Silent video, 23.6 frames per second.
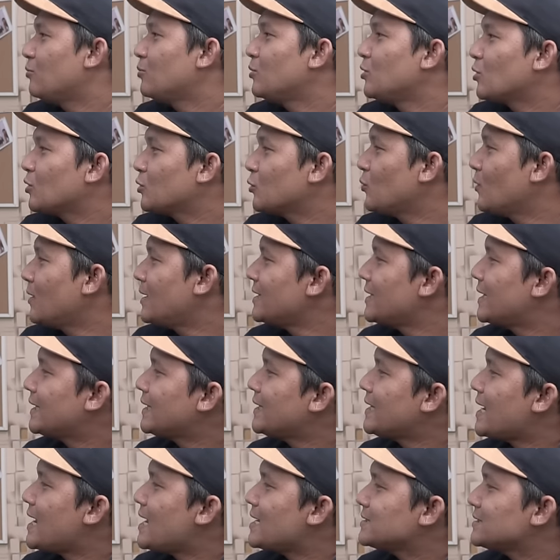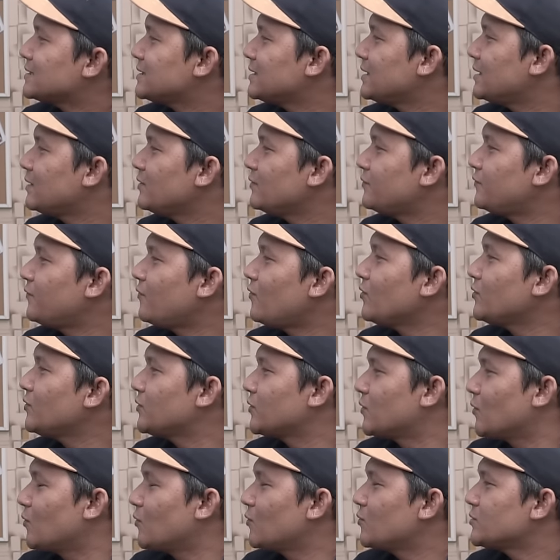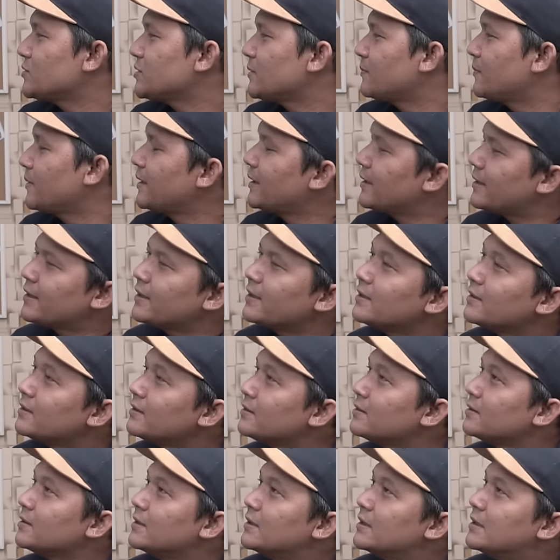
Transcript: menurut gua dari hasil foto sebenarnya